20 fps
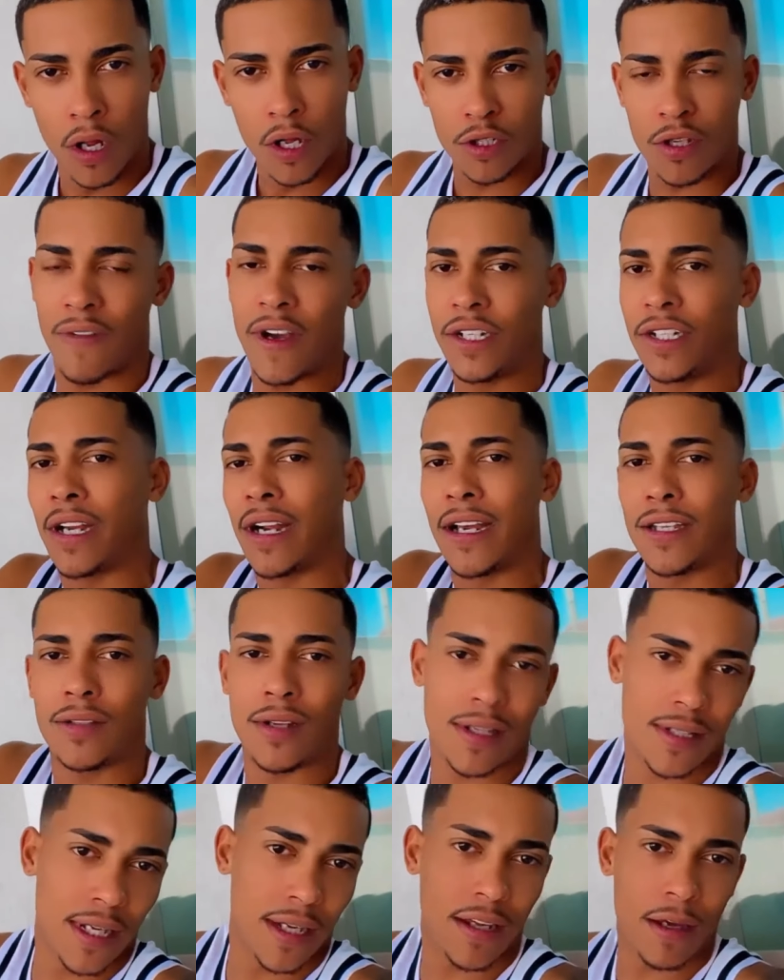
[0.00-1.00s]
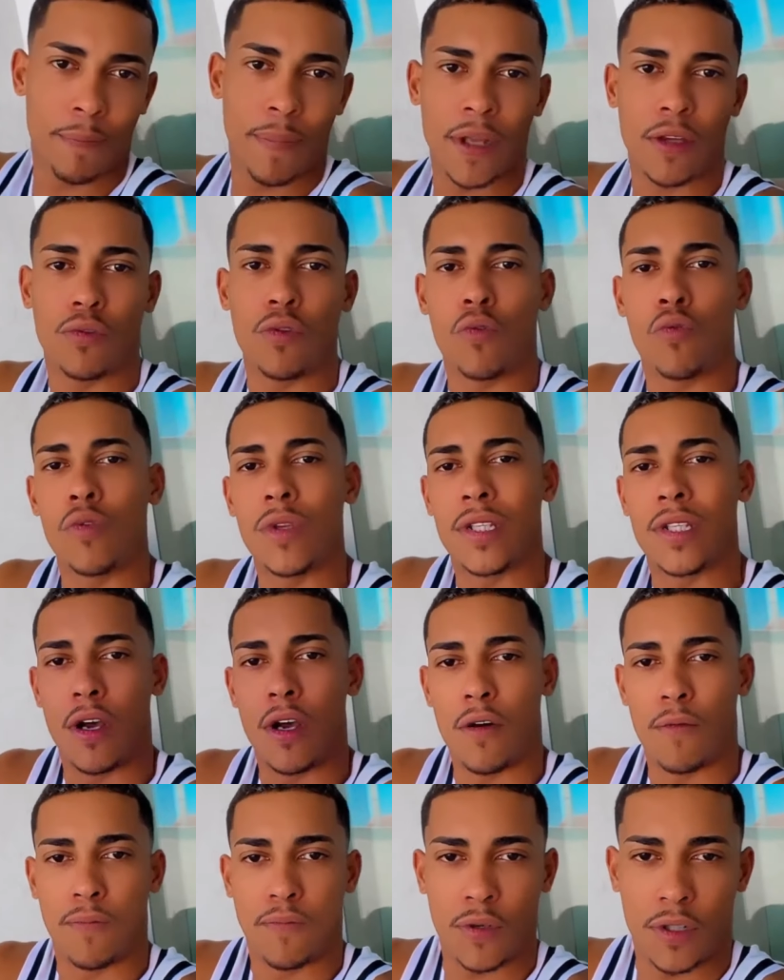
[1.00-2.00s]
Só vai chegar só isso aqui pra tu, cuzão,
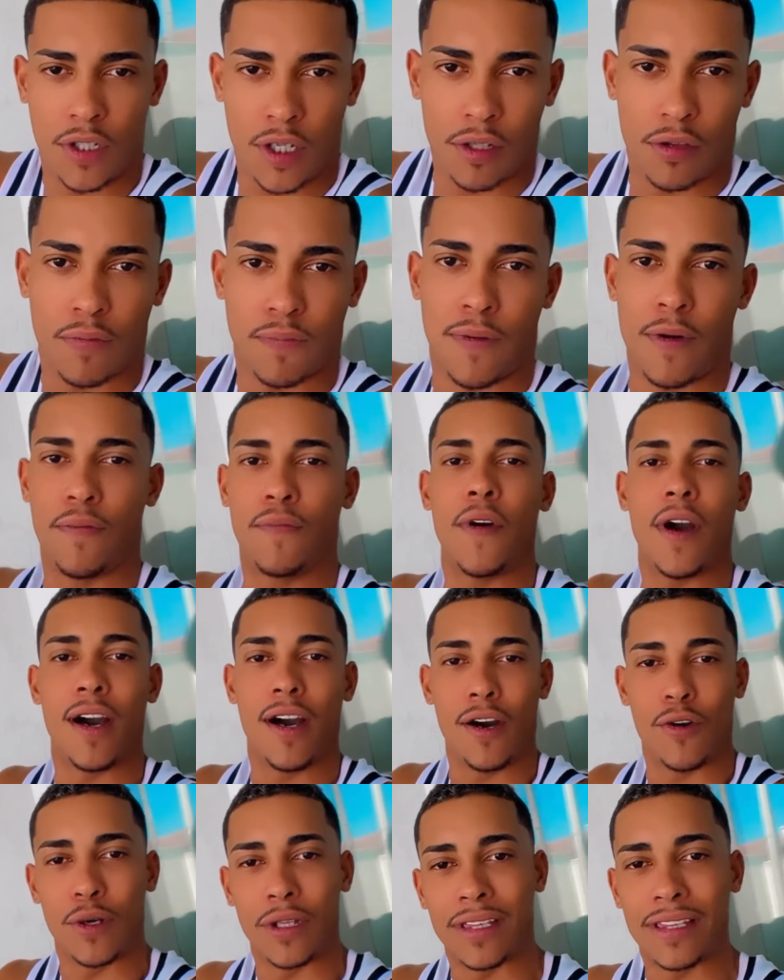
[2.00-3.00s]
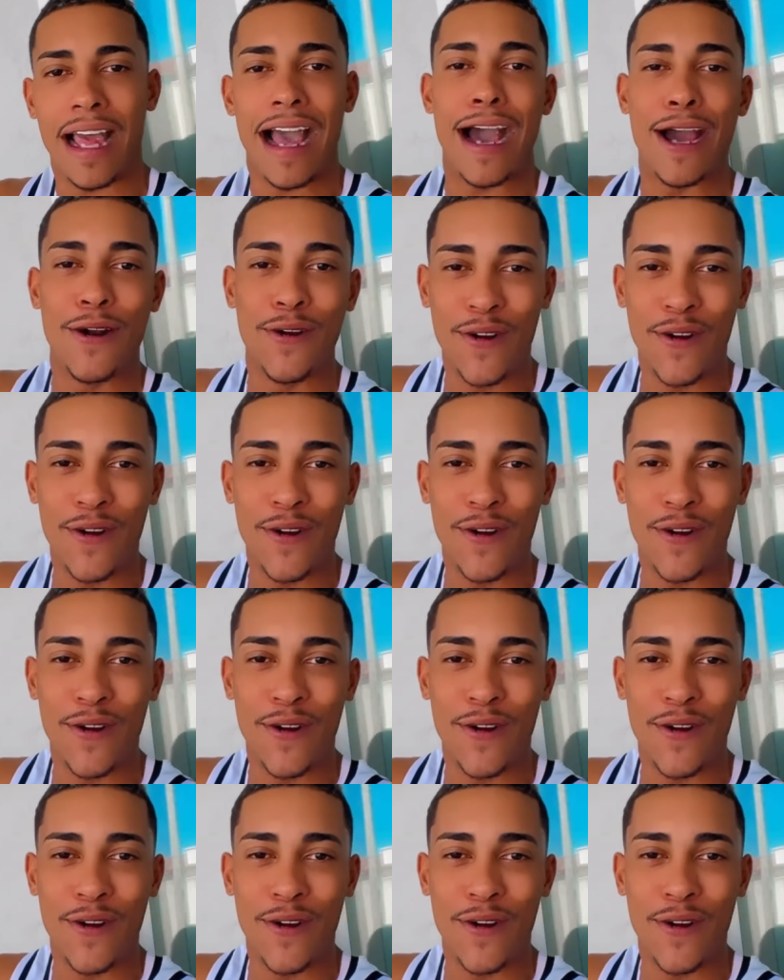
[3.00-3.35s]
fudido, fanfarrão, otário.